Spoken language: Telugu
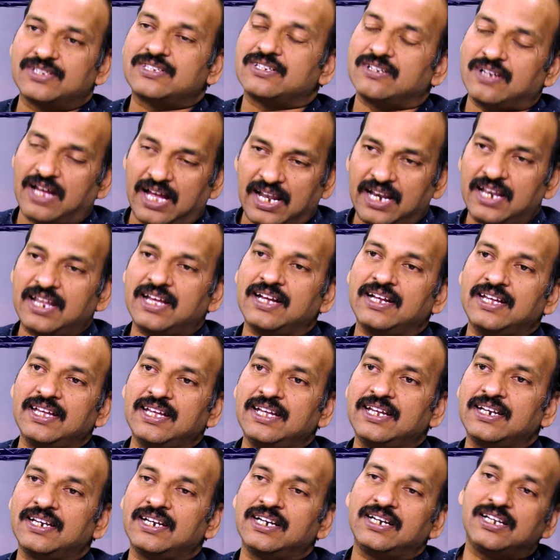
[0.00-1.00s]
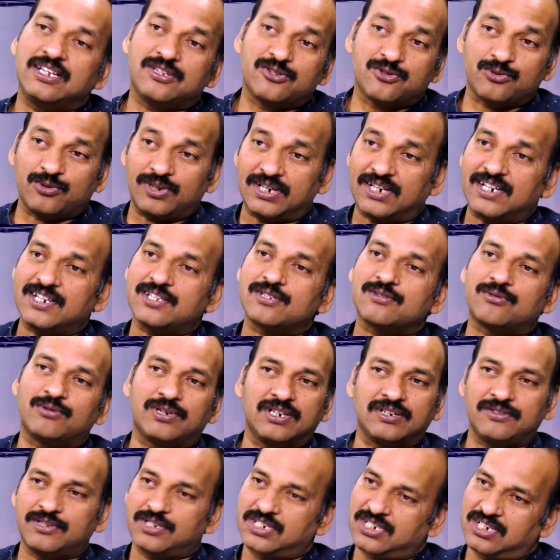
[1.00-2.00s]
సో అలాగే ఏంటంటే జ్యువెలరీస్
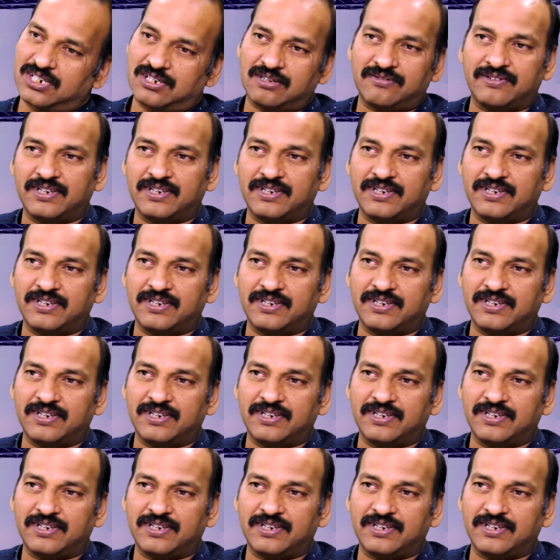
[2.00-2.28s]
కూడా వచ్చారు